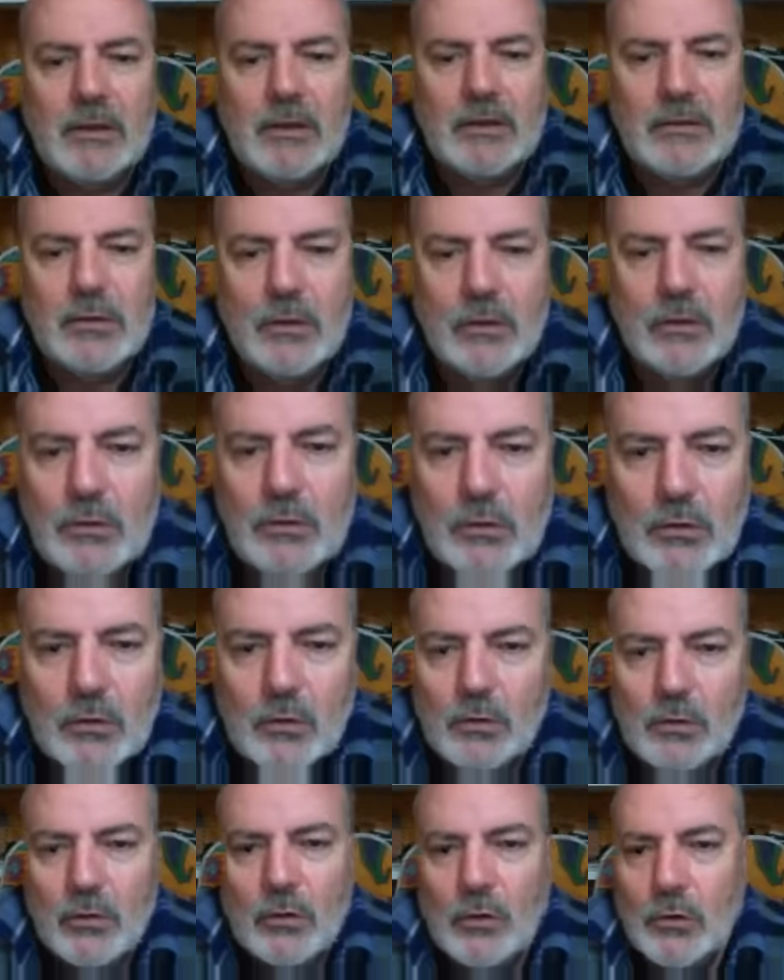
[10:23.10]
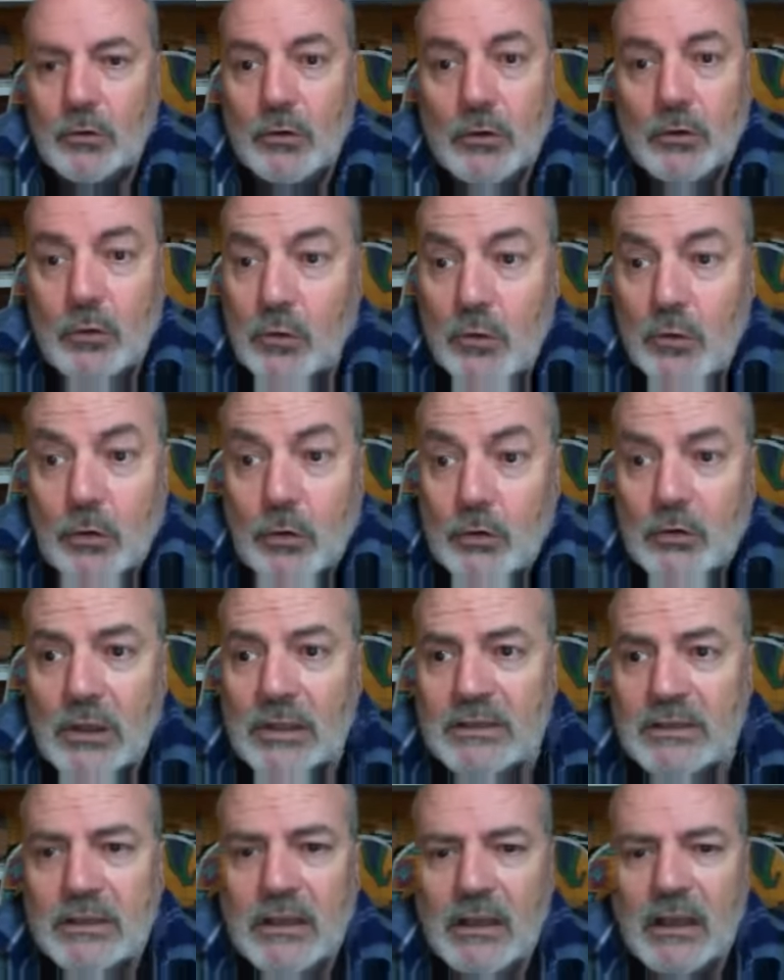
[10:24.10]
No, no, no, no nos
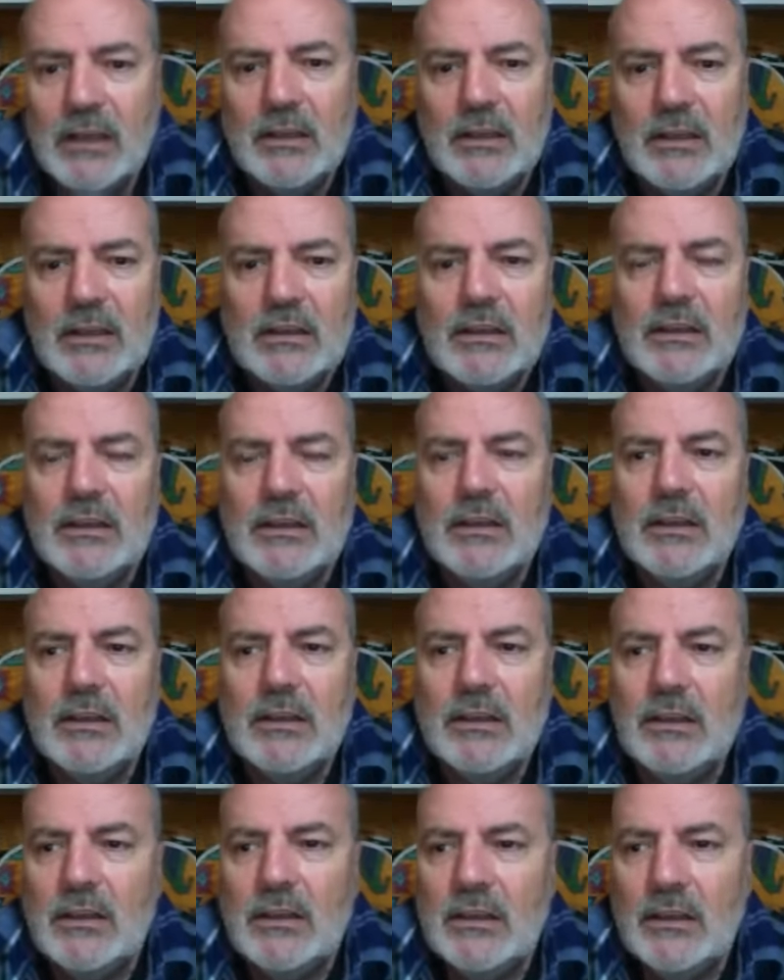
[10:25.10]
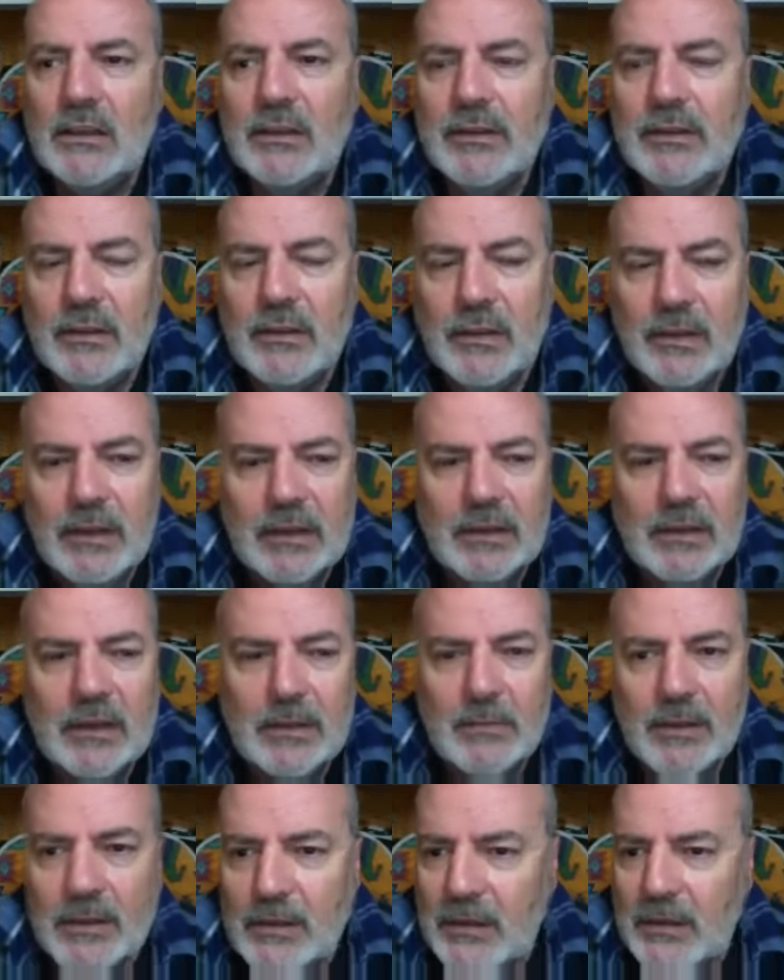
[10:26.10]
las dejan
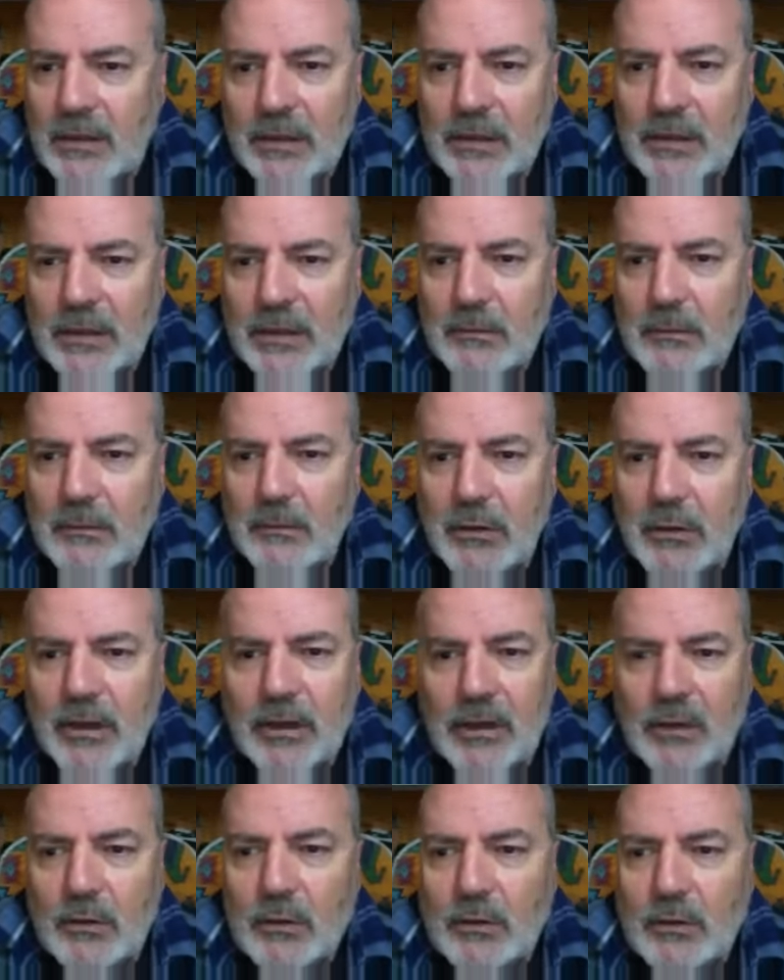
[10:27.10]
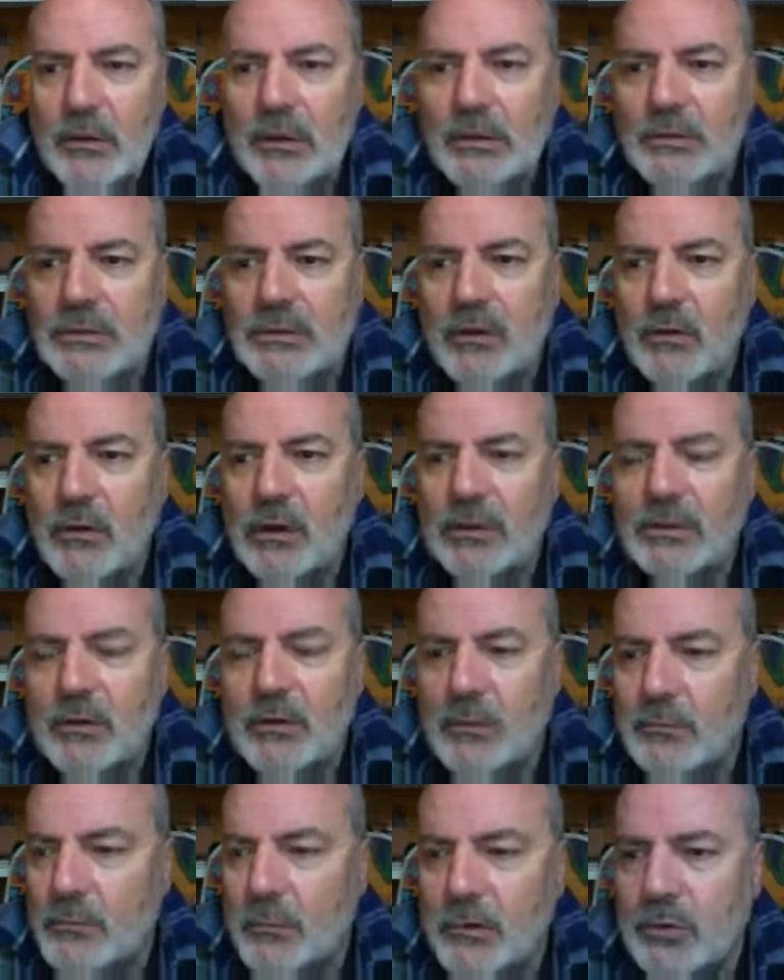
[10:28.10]
directamente y me imagino que en esta
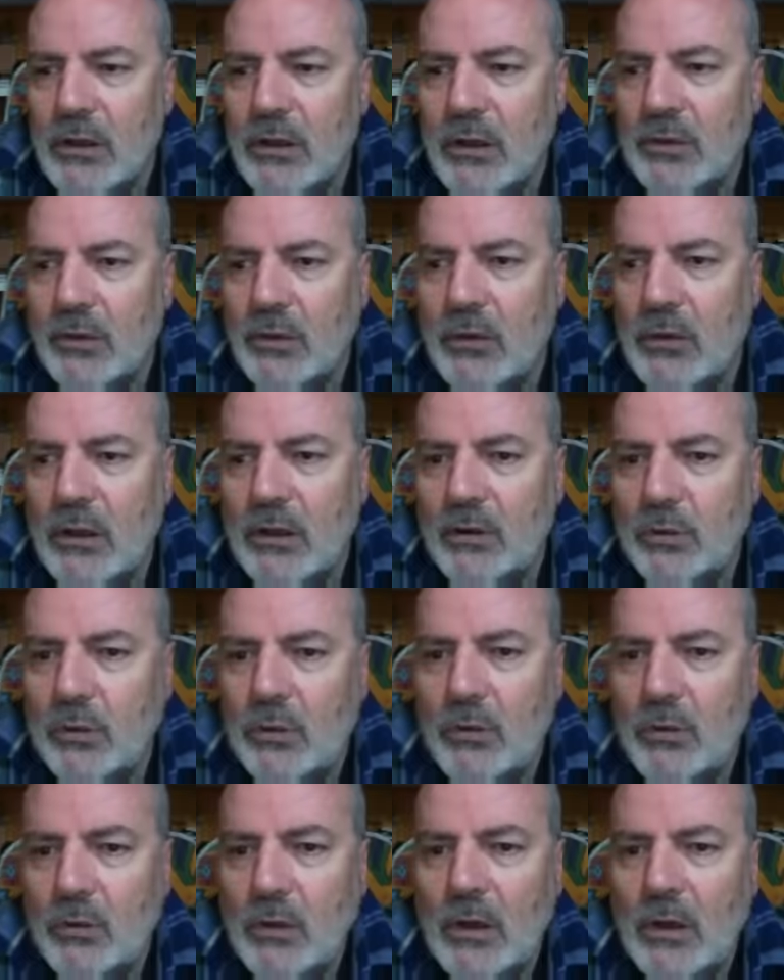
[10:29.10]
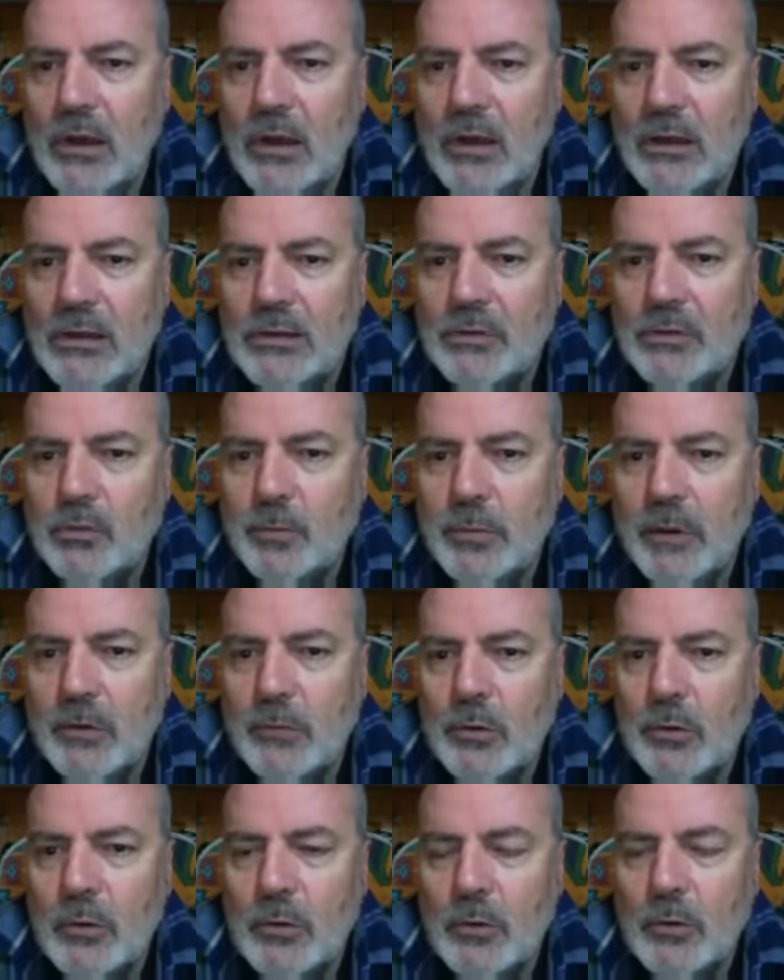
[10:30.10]
ocasión pues le ha tocado el turno al
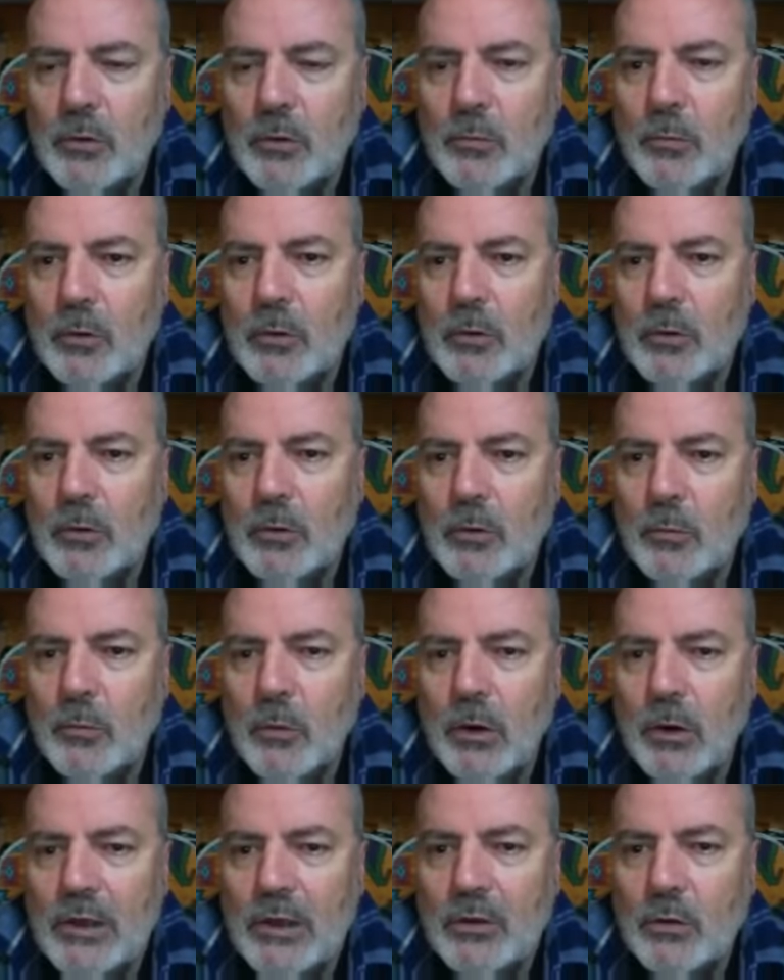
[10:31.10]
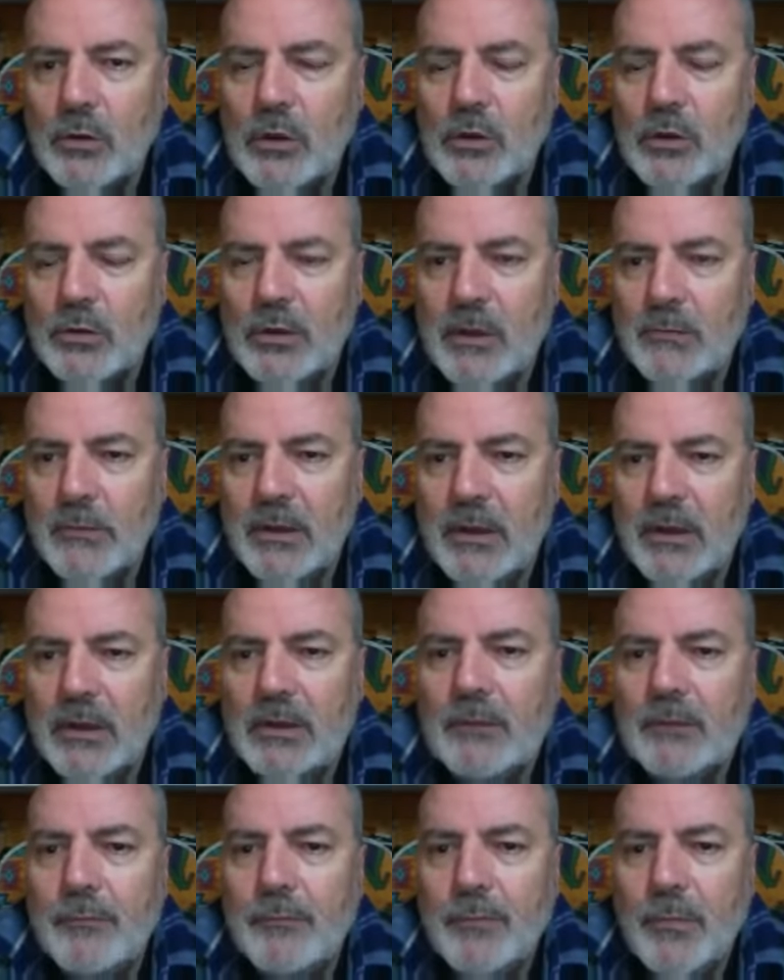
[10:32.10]
supermono como, como le ha tocado
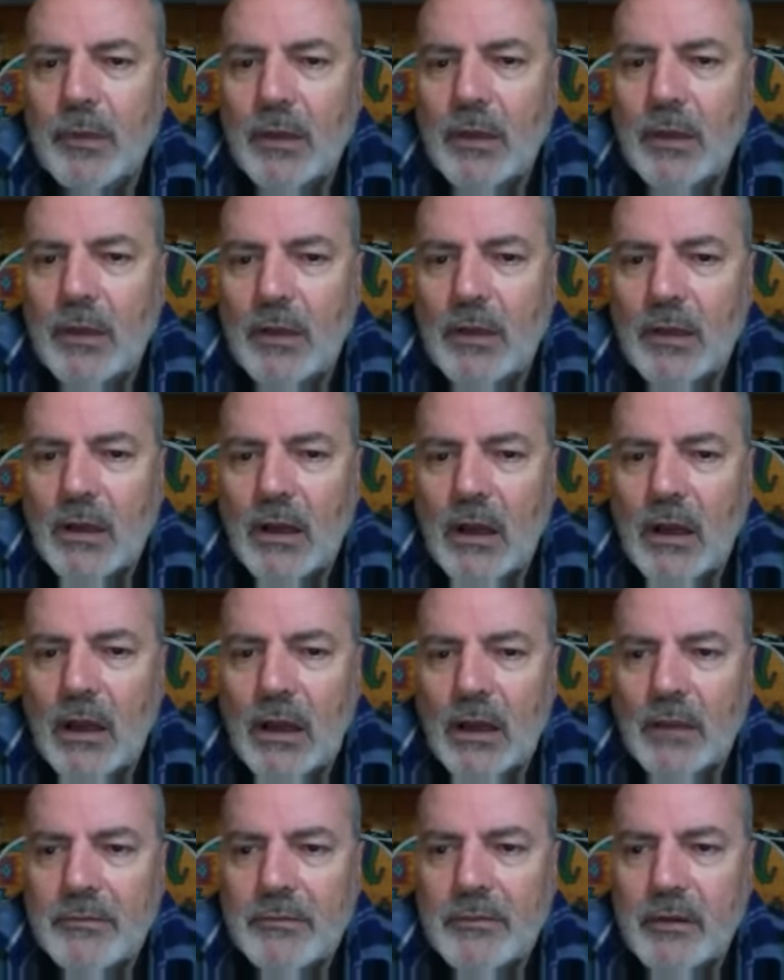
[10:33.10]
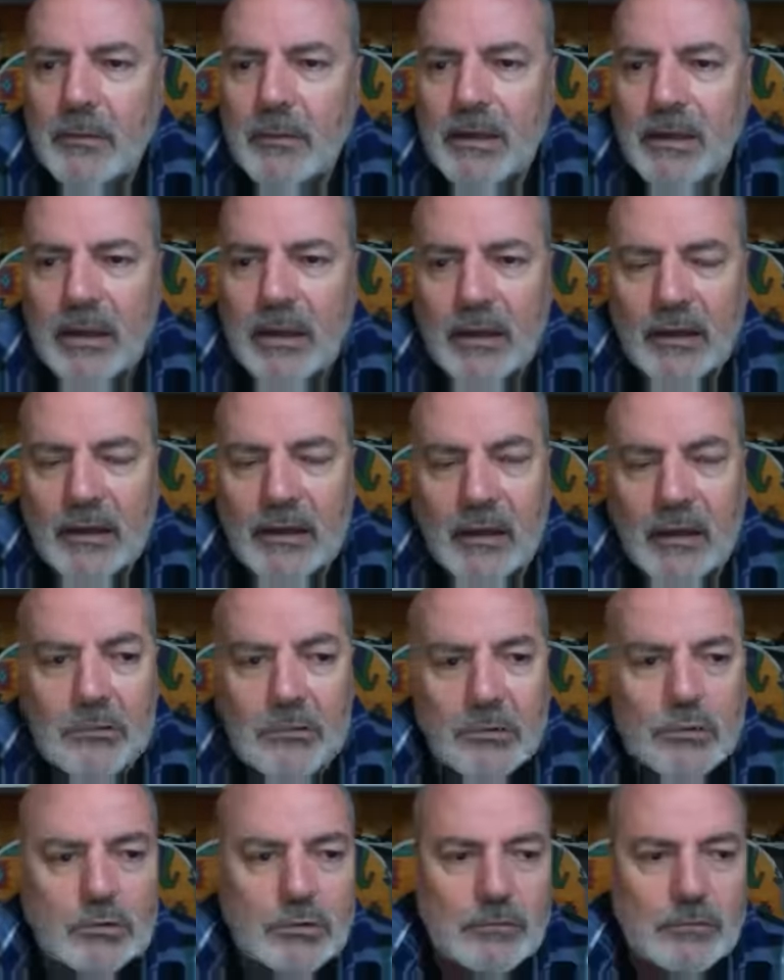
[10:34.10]
también a la fábrica de clavos,